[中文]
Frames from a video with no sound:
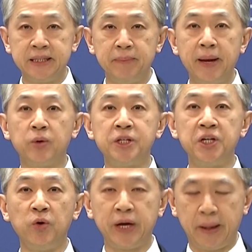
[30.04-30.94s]
是美国
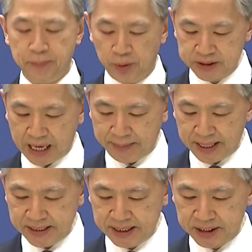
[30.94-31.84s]
社会迫在
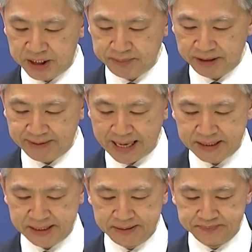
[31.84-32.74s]
眉睫的致命顽
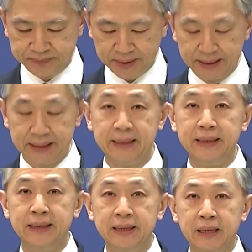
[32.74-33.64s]
疾。
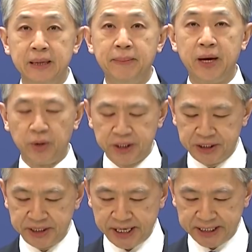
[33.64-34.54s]
美国是
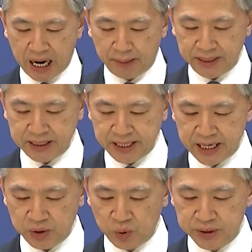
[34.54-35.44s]
世界上民
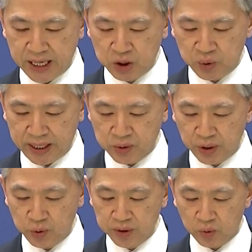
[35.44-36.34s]
间拥枪数量
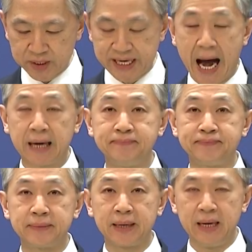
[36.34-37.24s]
最多的国家，
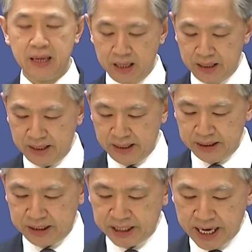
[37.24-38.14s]

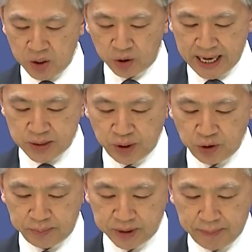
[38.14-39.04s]
其人口占全
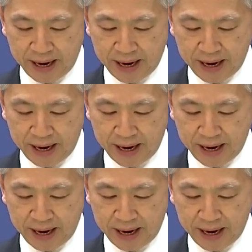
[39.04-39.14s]
球不到